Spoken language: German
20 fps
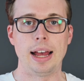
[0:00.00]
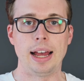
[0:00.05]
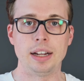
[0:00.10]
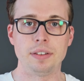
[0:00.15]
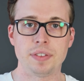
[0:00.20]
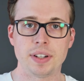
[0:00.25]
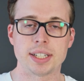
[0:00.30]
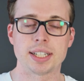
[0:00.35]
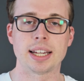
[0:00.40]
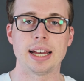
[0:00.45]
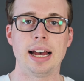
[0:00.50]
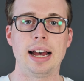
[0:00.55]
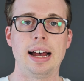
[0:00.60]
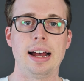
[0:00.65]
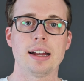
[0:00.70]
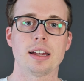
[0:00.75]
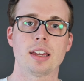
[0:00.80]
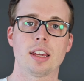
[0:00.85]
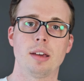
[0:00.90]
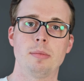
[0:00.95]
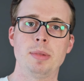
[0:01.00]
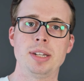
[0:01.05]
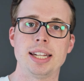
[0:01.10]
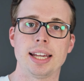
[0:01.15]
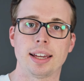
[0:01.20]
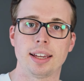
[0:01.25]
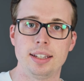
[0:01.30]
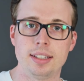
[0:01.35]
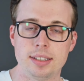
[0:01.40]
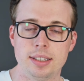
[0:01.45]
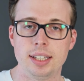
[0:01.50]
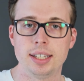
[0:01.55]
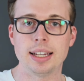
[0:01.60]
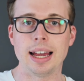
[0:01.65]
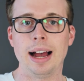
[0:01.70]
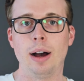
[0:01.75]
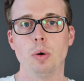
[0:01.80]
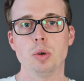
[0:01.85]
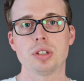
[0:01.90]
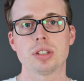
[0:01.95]
Ein Vertrag mit der
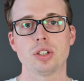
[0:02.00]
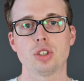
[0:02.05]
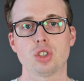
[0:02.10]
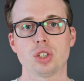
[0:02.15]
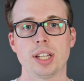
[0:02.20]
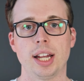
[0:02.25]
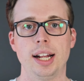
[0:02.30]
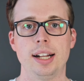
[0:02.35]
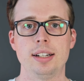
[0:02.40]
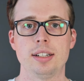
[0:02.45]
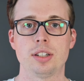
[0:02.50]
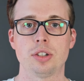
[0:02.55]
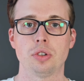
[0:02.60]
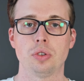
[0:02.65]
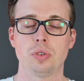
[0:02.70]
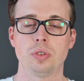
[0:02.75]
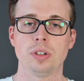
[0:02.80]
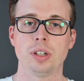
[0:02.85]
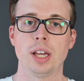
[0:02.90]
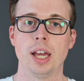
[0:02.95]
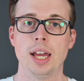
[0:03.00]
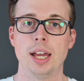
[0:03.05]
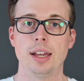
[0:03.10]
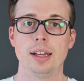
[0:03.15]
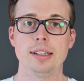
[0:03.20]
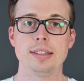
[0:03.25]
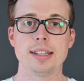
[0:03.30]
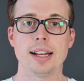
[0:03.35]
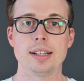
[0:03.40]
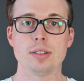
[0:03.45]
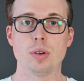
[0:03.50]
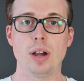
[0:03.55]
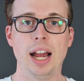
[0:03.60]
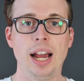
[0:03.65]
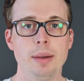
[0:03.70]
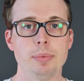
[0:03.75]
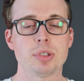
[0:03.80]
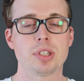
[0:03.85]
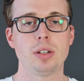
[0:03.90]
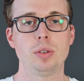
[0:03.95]
richtigen Ausgestaltung ist also
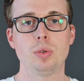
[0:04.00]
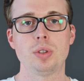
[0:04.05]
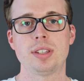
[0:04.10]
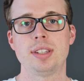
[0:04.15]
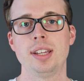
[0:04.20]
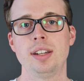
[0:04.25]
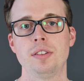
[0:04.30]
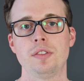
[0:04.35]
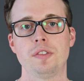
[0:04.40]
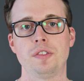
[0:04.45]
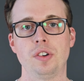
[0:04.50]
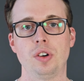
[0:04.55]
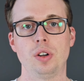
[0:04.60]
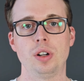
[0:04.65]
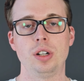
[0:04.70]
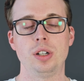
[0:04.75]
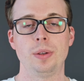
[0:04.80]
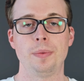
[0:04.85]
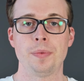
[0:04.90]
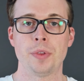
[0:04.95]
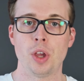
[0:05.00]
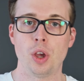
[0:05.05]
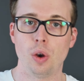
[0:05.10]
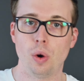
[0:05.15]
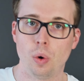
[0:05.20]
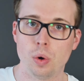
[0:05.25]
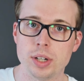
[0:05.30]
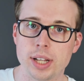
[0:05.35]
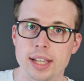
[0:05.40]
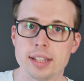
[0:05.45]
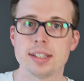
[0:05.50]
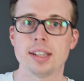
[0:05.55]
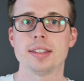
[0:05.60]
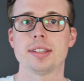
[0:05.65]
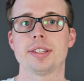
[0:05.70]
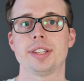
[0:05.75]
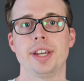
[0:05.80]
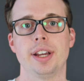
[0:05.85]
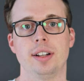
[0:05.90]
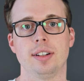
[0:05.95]
absolut sinnvoll und
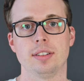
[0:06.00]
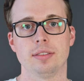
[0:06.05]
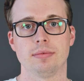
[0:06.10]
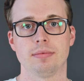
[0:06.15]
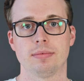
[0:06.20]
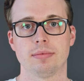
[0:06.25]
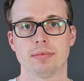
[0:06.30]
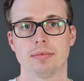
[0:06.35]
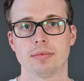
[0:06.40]
essentiell.